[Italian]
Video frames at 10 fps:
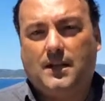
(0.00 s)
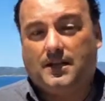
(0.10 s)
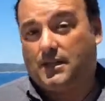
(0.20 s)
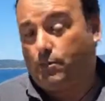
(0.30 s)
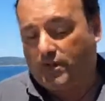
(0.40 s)

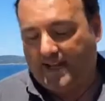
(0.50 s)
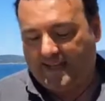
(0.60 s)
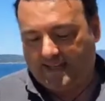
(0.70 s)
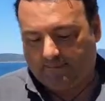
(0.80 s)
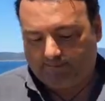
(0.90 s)
Trasporti
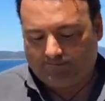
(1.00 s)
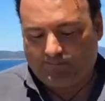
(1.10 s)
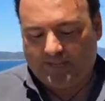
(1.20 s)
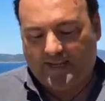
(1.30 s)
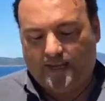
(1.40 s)
aerei.
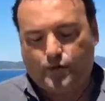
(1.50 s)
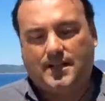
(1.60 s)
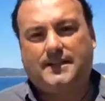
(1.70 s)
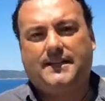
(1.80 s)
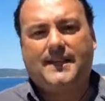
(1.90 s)
Nella
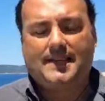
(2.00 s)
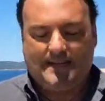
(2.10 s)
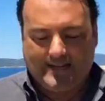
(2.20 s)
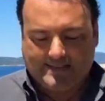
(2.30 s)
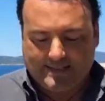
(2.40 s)
giornata di
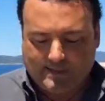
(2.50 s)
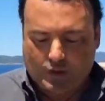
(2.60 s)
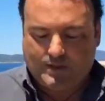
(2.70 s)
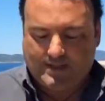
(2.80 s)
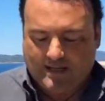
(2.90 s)
ieri
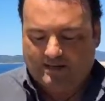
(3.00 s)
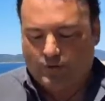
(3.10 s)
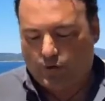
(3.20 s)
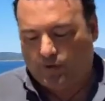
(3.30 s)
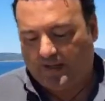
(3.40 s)
l'astensione dal
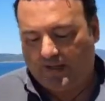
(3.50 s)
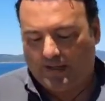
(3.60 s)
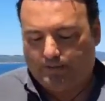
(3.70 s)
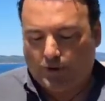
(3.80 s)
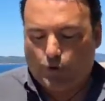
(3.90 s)
lavoro
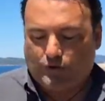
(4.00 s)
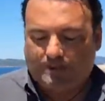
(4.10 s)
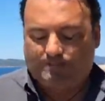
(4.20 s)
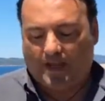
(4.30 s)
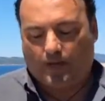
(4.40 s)
dei
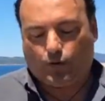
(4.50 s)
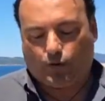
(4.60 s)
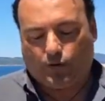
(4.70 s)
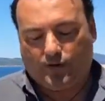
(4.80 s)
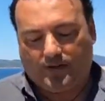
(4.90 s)
piloti e i
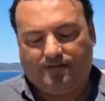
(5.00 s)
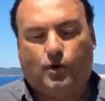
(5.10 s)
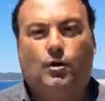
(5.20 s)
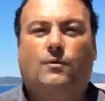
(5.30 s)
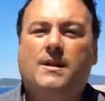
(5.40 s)
controllori di
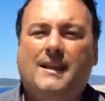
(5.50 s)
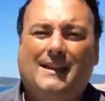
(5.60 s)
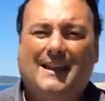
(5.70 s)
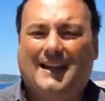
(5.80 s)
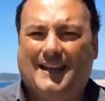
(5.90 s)
volo
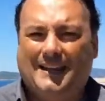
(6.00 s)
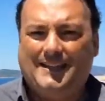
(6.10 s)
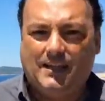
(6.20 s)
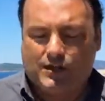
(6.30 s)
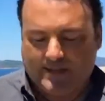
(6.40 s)
dalle
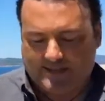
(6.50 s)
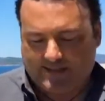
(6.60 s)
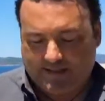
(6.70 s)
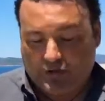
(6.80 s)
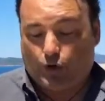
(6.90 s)
10 alle
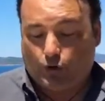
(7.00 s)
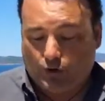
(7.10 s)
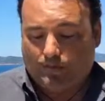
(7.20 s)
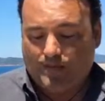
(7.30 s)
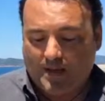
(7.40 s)

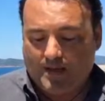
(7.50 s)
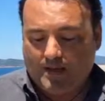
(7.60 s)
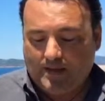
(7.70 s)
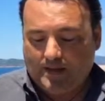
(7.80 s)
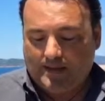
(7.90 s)
18
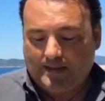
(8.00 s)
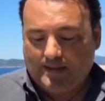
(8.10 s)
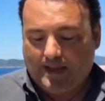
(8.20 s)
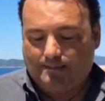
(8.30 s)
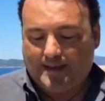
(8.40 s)

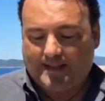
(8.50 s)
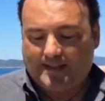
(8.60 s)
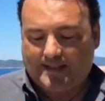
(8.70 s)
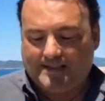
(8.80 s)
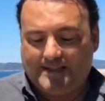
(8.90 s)
da parte
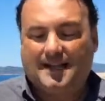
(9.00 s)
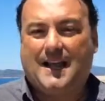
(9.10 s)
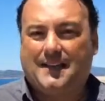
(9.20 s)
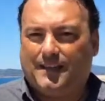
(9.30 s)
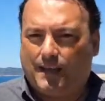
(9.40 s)
dei
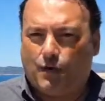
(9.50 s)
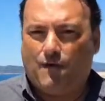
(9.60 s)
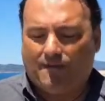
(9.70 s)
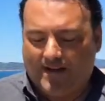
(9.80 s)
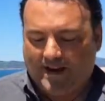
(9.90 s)
sindacati
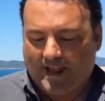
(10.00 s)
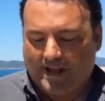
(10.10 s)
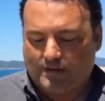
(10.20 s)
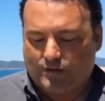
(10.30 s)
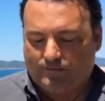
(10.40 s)
Cofel,
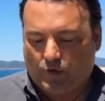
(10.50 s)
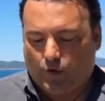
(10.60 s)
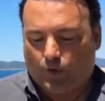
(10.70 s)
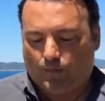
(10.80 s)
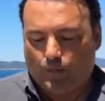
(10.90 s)

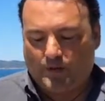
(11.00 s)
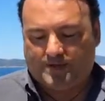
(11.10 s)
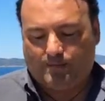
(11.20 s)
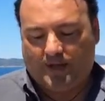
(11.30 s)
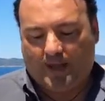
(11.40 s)
Assovolo,
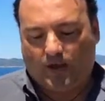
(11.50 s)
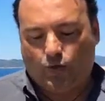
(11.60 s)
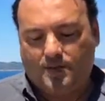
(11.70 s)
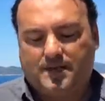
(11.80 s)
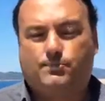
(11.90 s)
USB e
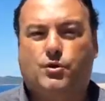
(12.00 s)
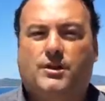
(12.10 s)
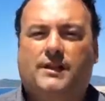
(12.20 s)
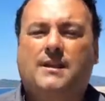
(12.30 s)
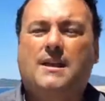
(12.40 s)
Cubo
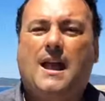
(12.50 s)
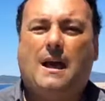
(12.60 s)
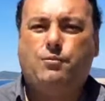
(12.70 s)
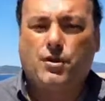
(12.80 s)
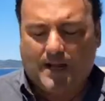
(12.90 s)
Trasporti
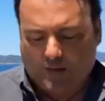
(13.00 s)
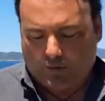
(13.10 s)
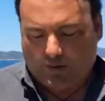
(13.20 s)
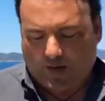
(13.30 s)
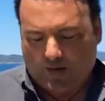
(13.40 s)
ha
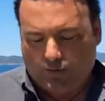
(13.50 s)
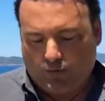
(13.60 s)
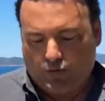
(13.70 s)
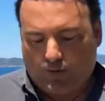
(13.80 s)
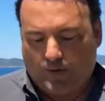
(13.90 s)
portato ad
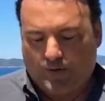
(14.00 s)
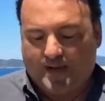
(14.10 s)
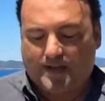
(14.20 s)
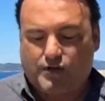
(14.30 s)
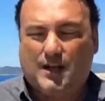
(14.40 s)
uno sciopero che
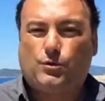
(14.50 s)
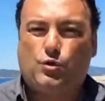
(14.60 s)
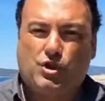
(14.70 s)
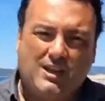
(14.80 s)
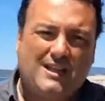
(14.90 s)
ha cancellato
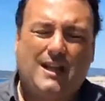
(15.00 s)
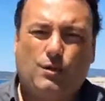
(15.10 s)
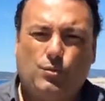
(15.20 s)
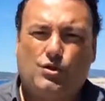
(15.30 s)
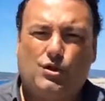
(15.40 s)
circa
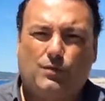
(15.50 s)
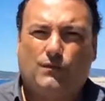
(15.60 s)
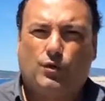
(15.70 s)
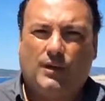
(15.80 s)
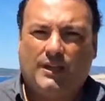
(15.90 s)
200
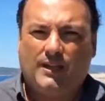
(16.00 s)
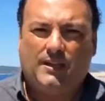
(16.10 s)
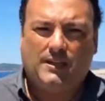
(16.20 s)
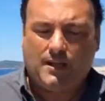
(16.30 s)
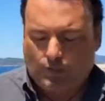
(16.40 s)
voli
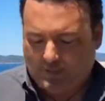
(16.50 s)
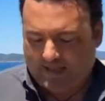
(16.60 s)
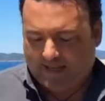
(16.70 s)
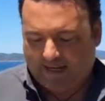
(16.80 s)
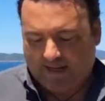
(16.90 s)
in tutta
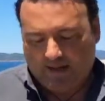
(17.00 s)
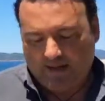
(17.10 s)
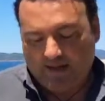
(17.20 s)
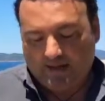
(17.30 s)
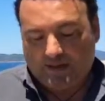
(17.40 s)
Italia.
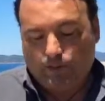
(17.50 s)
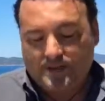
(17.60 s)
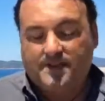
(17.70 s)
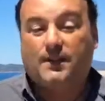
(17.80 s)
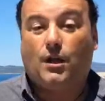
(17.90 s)
Tra
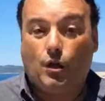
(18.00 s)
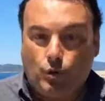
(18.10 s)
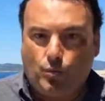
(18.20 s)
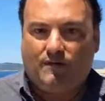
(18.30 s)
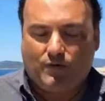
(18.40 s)
questi
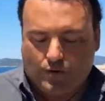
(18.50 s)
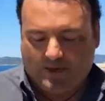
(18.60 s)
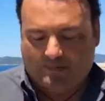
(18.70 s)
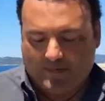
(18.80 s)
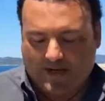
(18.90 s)
due
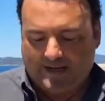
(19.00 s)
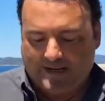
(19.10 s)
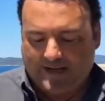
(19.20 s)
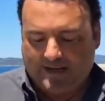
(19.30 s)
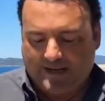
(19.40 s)
voli
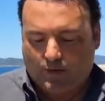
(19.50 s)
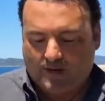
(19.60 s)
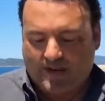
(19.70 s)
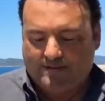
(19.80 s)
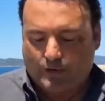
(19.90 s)
all'Italia che
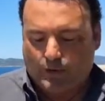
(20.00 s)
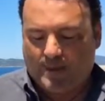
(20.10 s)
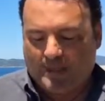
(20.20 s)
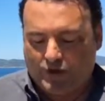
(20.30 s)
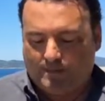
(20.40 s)
collegavano
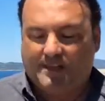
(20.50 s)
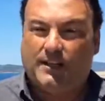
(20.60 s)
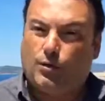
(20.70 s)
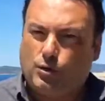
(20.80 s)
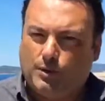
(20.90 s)
in regime
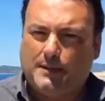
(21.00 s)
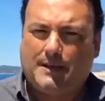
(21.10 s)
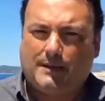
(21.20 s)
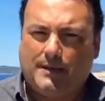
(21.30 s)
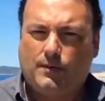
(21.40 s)
di
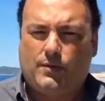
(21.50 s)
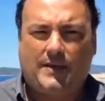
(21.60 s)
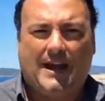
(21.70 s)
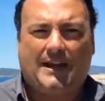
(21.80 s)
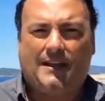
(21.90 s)
continuità
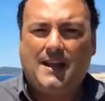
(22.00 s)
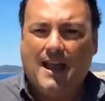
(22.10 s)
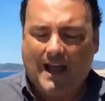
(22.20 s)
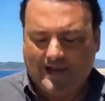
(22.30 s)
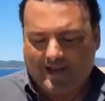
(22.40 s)
territoriale
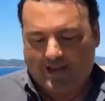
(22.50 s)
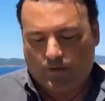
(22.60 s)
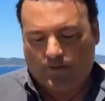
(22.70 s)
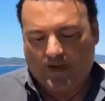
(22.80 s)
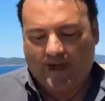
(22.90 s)

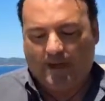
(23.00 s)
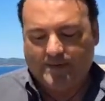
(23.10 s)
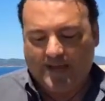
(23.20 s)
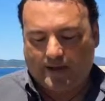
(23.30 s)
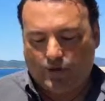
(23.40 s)
Alghero a
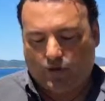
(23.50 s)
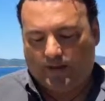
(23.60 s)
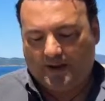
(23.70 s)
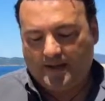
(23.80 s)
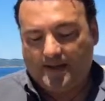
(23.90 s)
Milano e
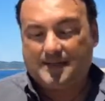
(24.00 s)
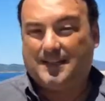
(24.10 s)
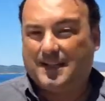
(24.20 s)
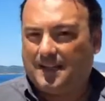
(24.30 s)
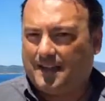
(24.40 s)
Roma. Si
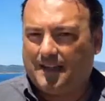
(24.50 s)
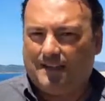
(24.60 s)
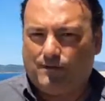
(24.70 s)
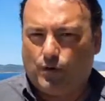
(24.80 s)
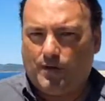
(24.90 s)
tratta
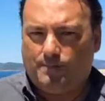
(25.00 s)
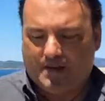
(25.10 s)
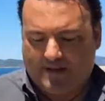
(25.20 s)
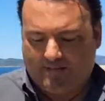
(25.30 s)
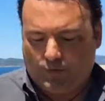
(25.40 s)
dei voli
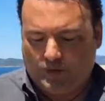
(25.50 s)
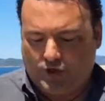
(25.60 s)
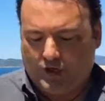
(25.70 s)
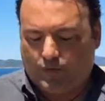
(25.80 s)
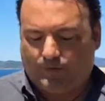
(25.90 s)
per
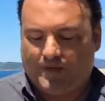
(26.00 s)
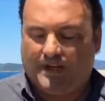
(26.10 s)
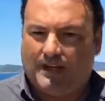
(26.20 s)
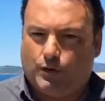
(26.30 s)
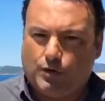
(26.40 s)
Fiumicino
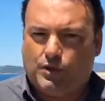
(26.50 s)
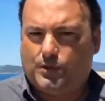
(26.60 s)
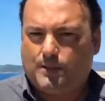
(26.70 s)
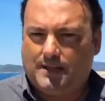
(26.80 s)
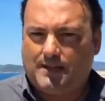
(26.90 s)
delle
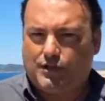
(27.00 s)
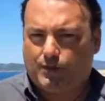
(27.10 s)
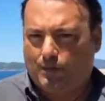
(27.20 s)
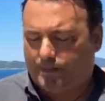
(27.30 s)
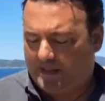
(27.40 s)

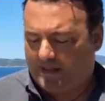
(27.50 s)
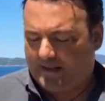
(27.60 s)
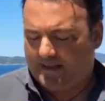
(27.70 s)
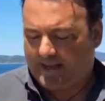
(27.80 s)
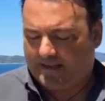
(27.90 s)
12.45 e per
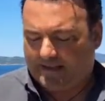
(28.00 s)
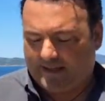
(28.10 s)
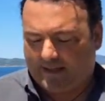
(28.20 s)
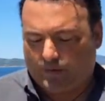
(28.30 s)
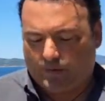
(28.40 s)
Linate
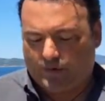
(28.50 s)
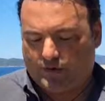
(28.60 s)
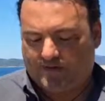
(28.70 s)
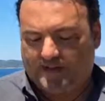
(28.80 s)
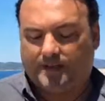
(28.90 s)
delle
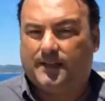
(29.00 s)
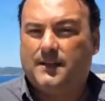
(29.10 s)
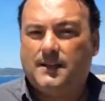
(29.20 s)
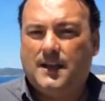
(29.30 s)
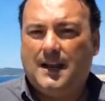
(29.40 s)
14.20.
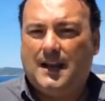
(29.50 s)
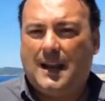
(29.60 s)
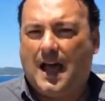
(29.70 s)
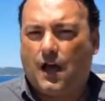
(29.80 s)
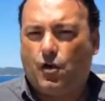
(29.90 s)

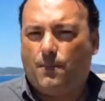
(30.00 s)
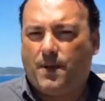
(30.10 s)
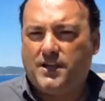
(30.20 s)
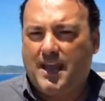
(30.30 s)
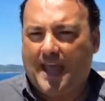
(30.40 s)
La
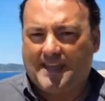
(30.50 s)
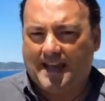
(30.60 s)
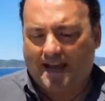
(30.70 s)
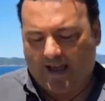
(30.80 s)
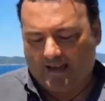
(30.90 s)
compagnia
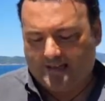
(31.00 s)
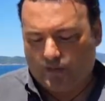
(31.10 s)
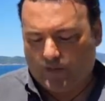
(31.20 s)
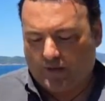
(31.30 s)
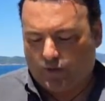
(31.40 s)
aerea ha
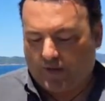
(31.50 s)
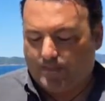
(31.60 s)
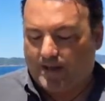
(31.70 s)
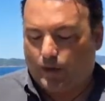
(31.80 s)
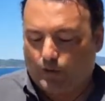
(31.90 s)
assicurato che
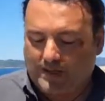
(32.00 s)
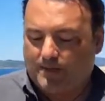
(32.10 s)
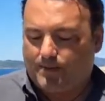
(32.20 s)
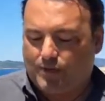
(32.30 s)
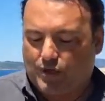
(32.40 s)
per
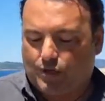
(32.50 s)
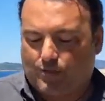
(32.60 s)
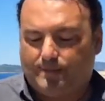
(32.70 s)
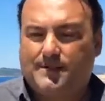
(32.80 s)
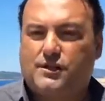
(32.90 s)
l'80%
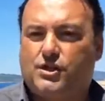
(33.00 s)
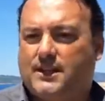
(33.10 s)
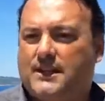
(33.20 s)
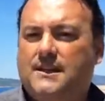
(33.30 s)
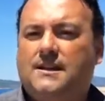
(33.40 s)
dei passeggeri